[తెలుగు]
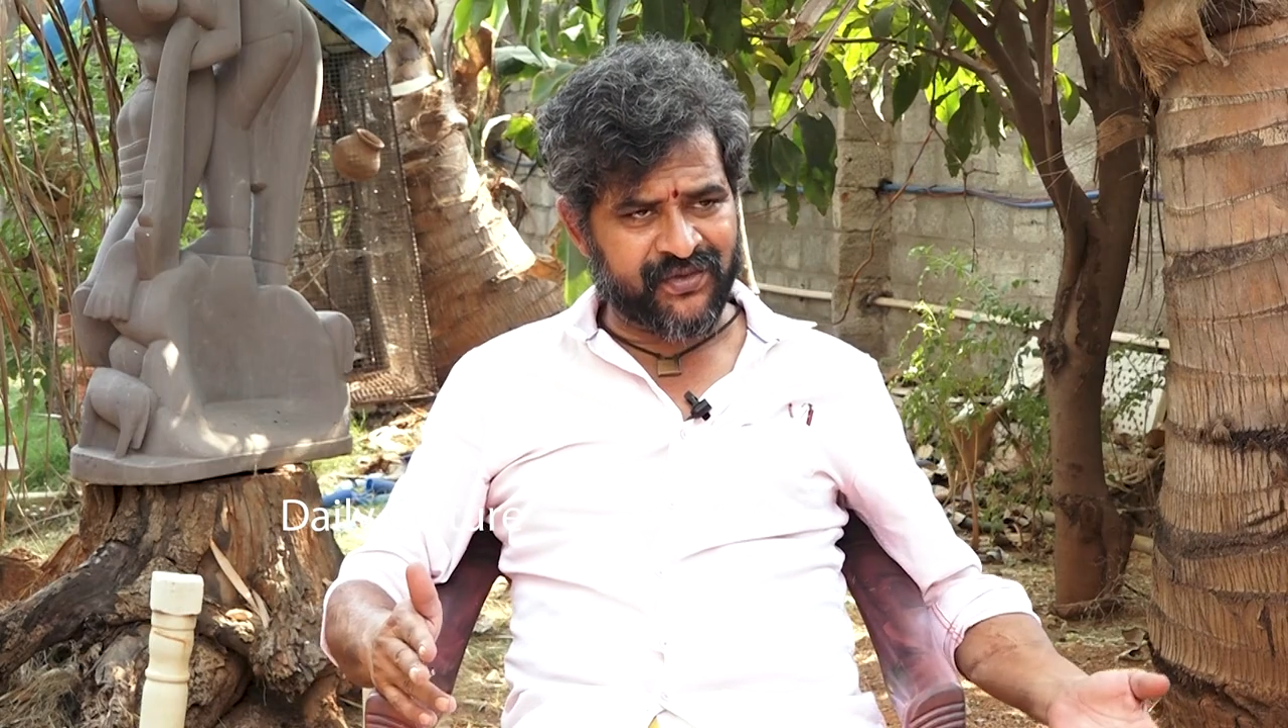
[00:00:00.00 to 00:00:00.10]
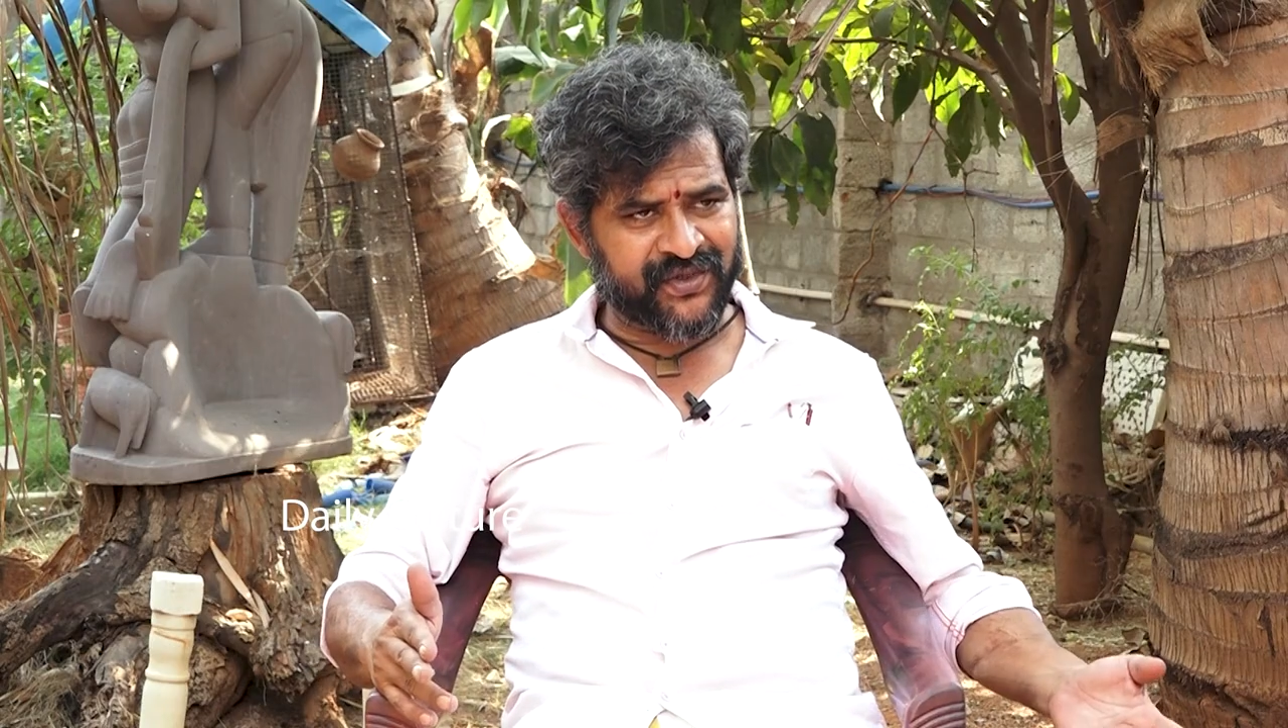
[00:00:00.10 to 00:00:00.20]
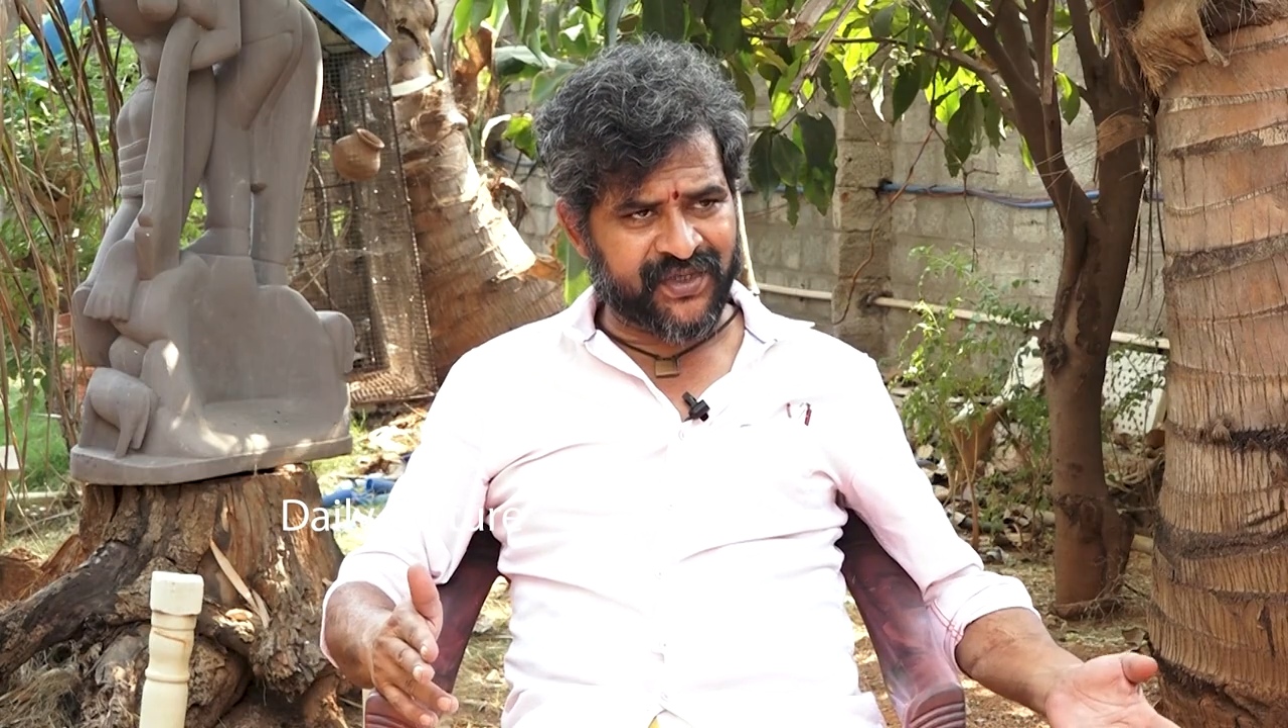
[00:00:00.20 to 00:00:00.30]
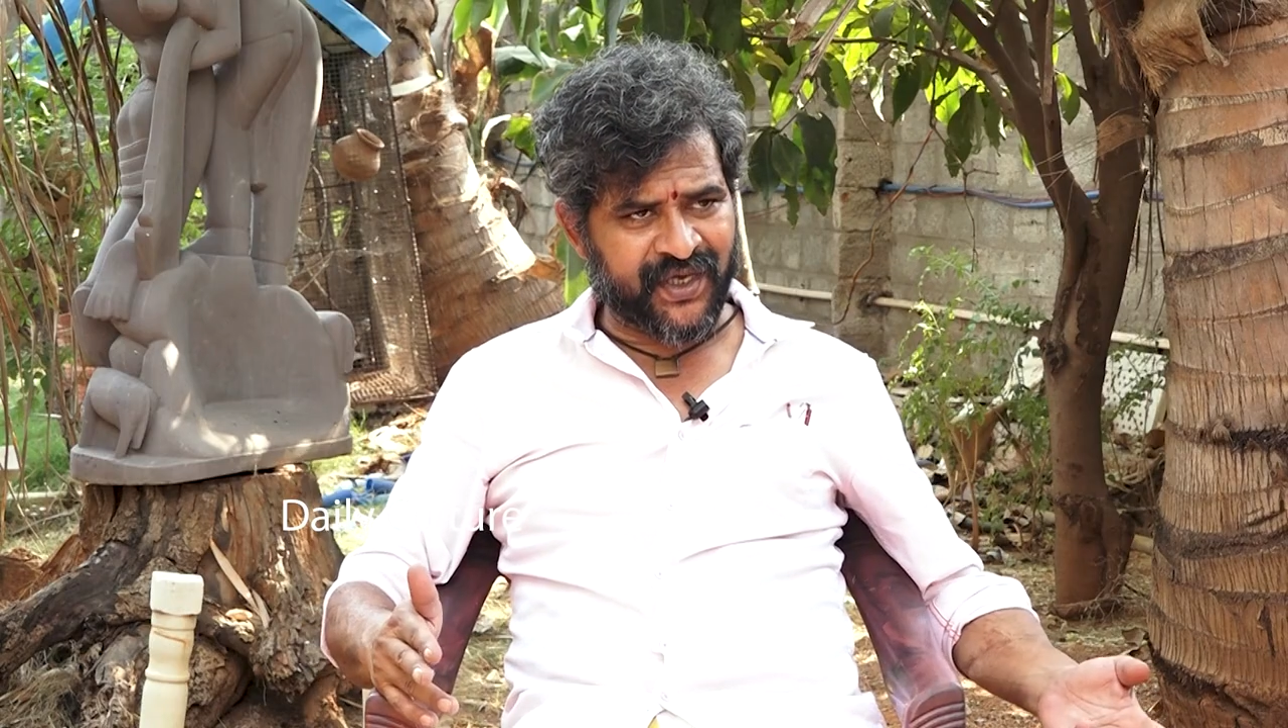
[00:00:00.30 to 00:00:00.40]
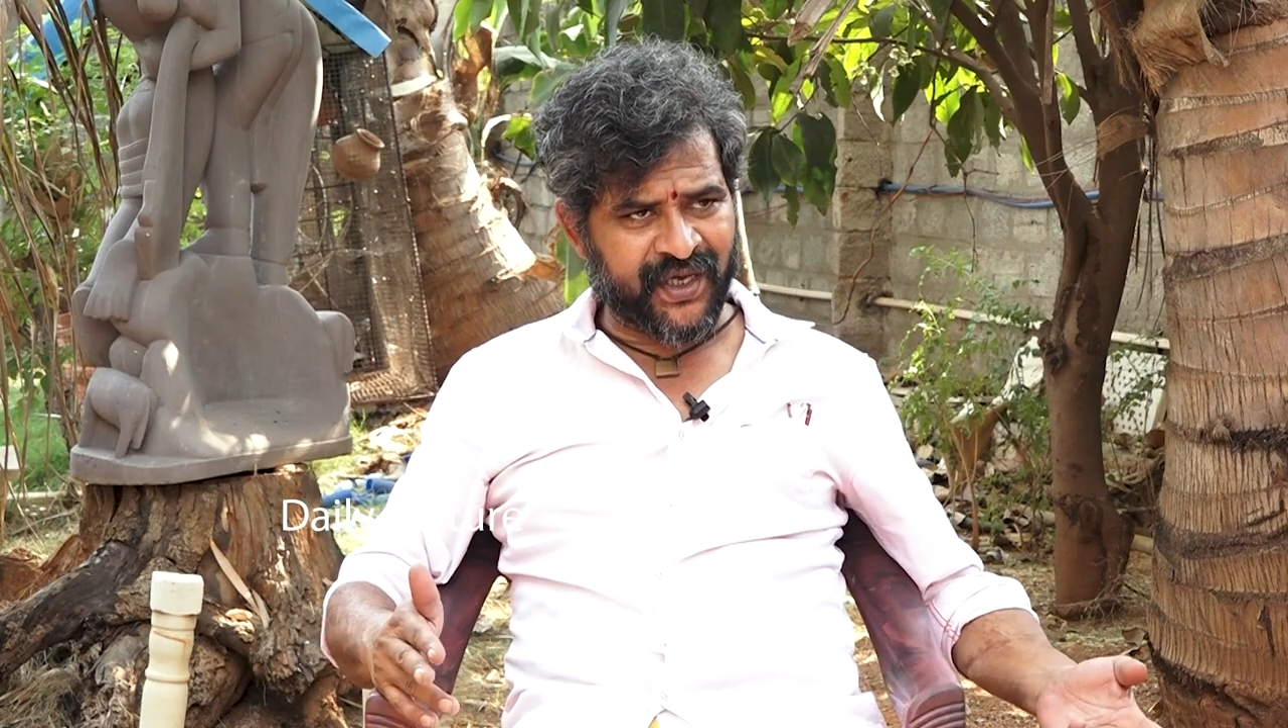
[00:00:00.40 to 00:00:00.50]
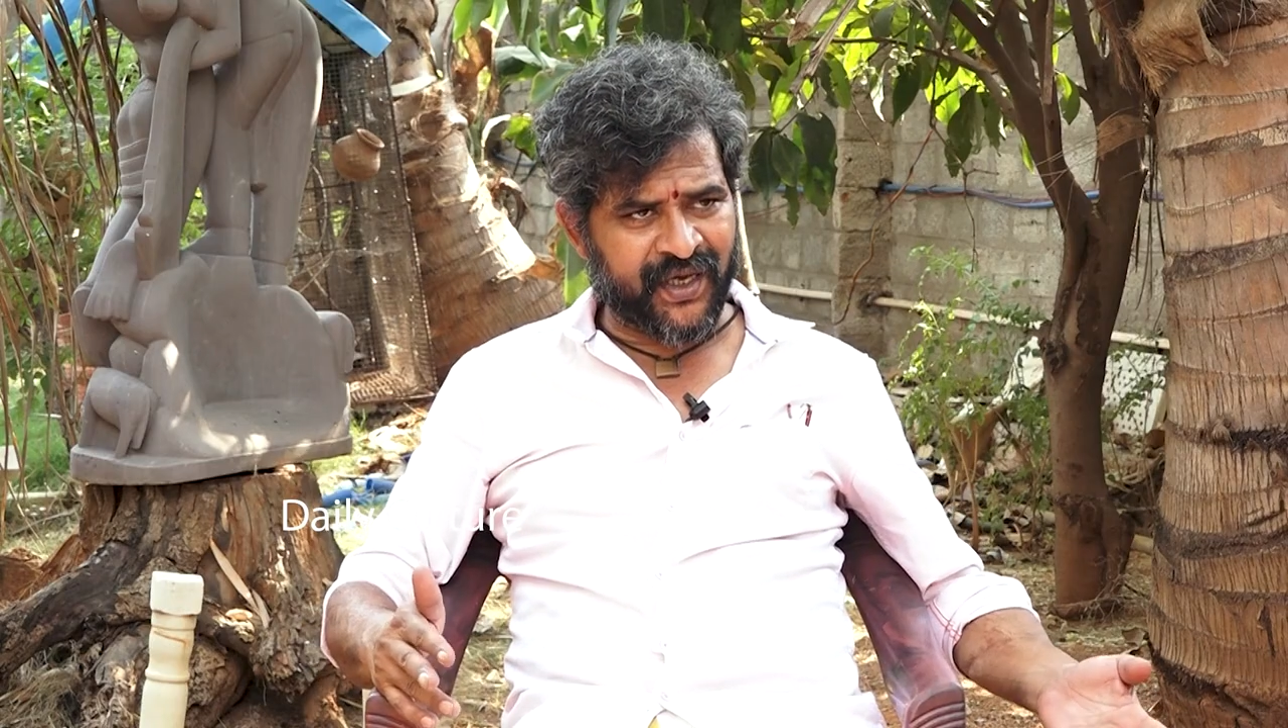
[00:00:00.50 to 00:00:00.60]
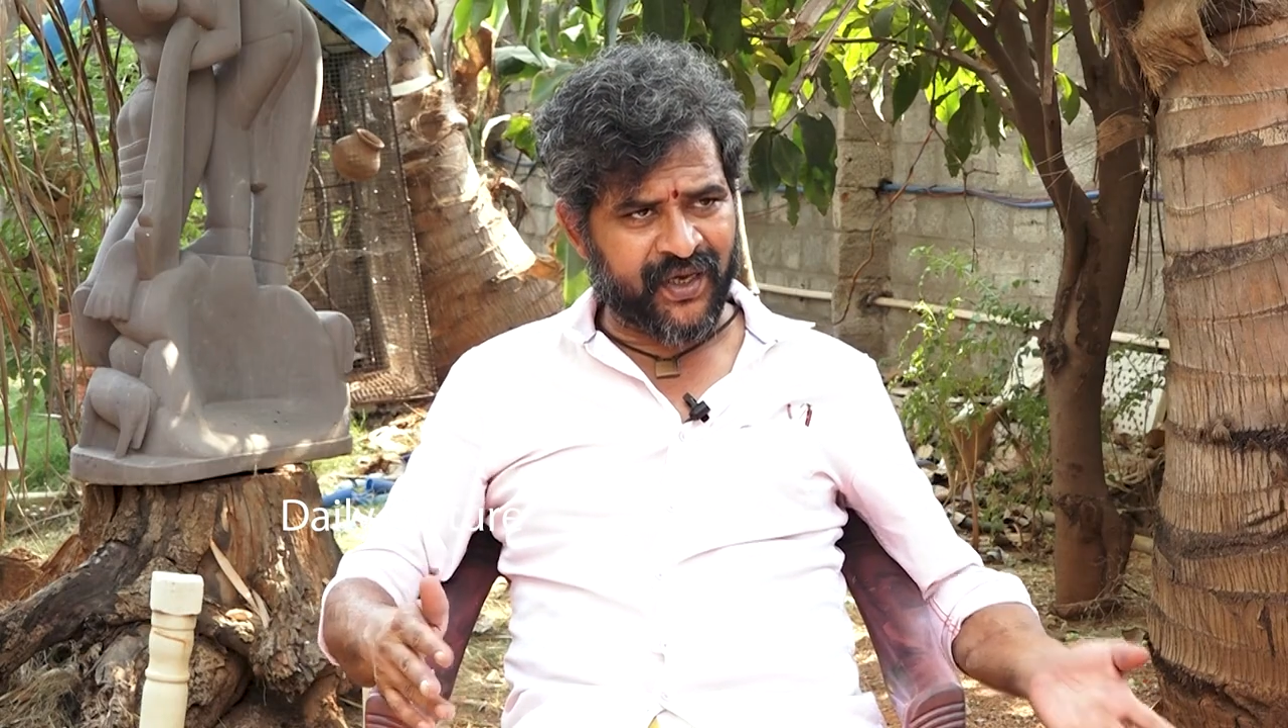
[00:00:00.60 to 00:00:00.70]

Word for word: చూస్తే